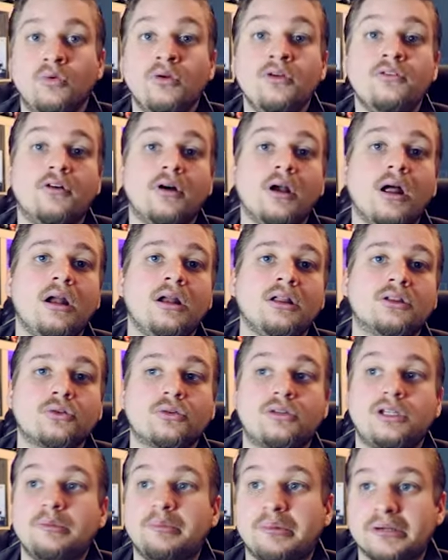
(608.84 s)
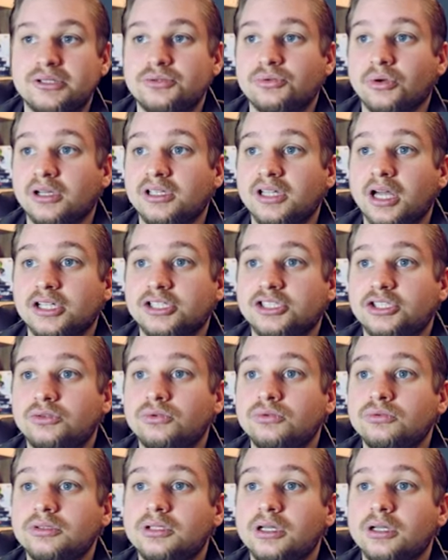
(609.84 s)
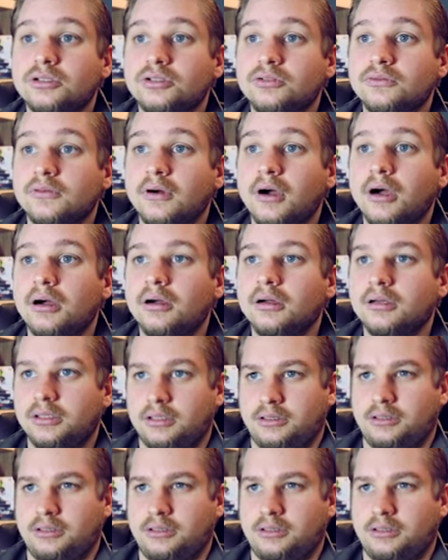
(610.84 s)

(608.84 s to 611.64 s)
oui, voilà, les trucs qui passent sur énergie 12, là, tu vois,